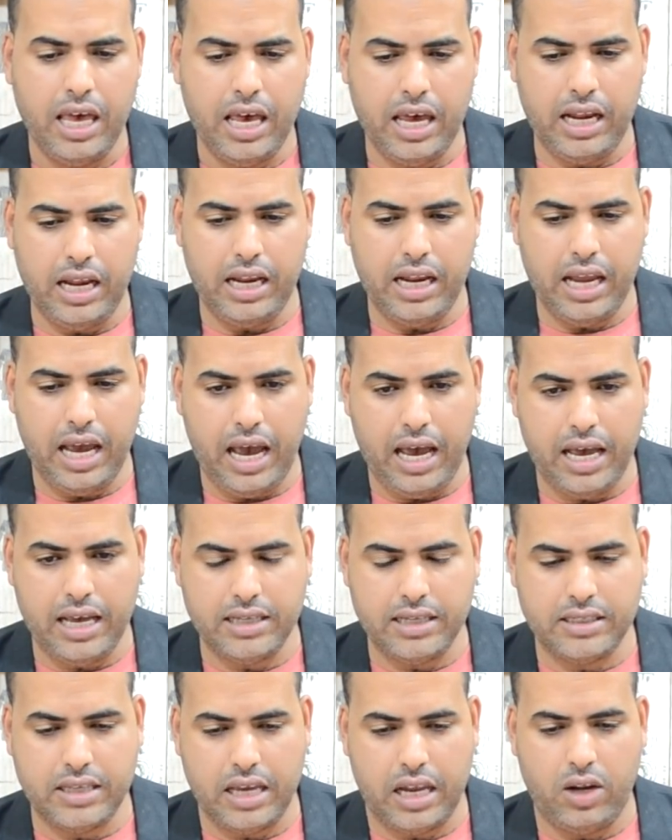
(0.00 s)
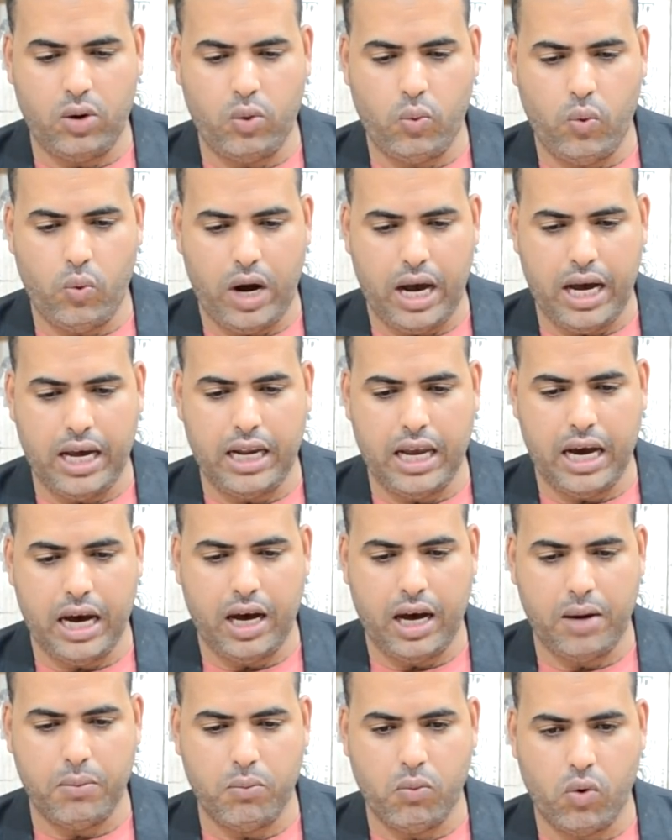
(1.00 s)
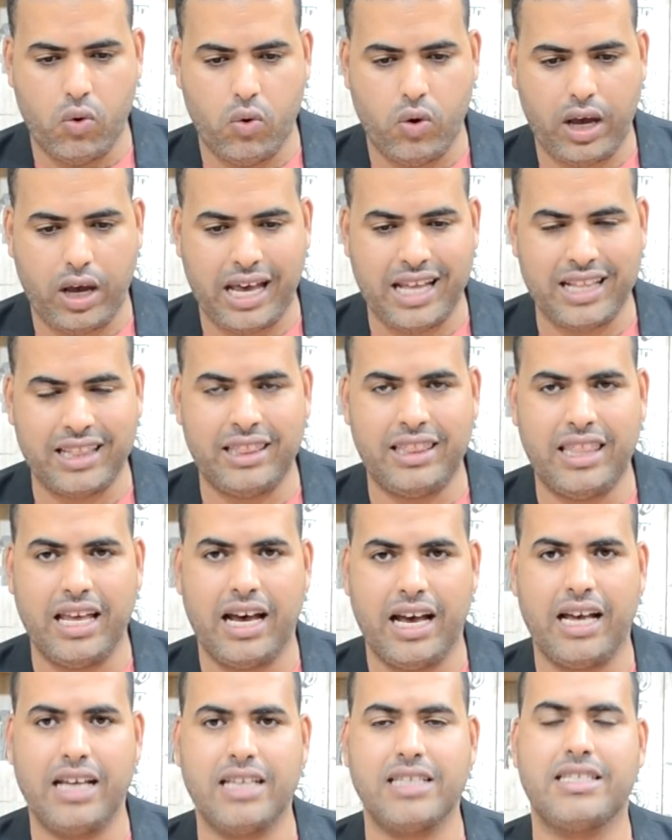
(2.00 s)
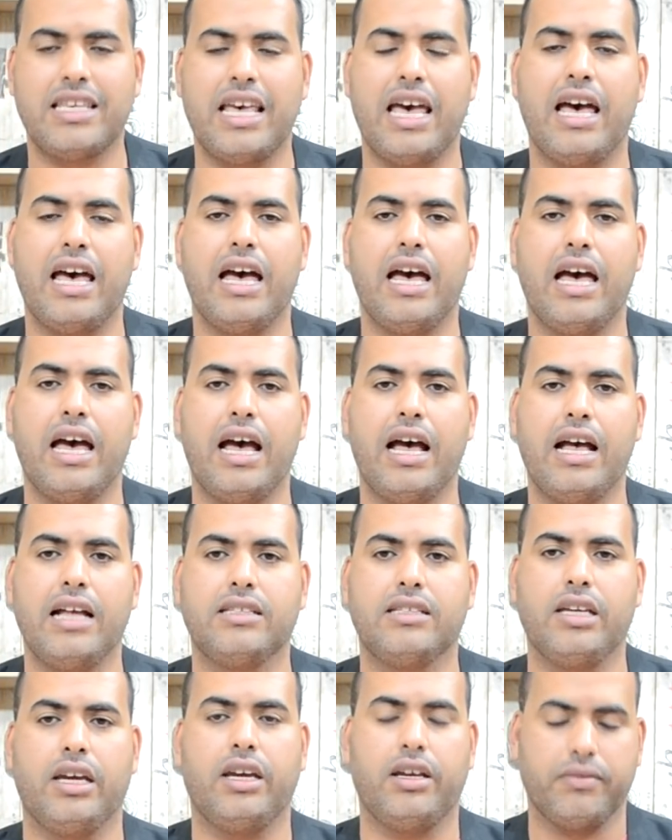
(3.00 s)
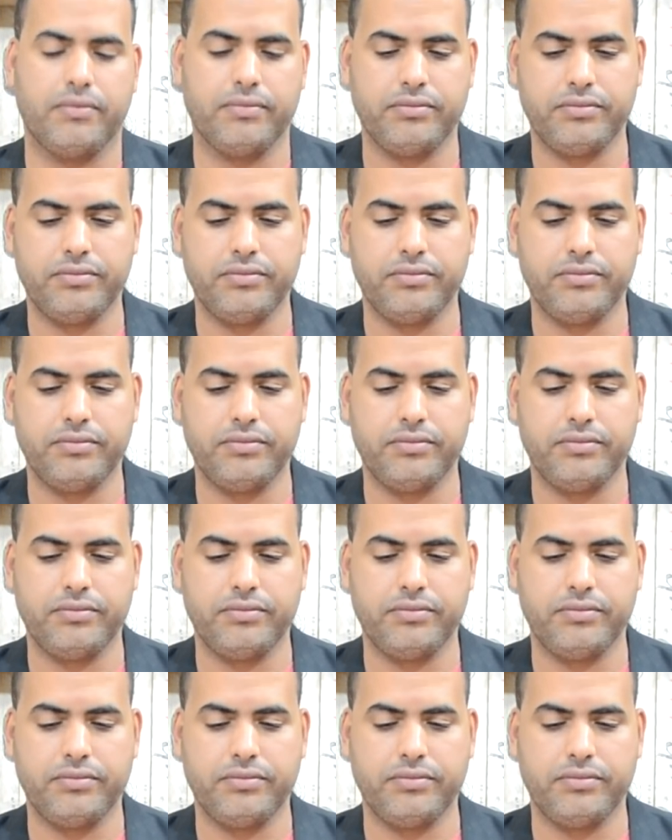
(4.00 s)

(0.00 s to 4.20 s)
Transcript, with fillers: الأعزل وعلى مقدساته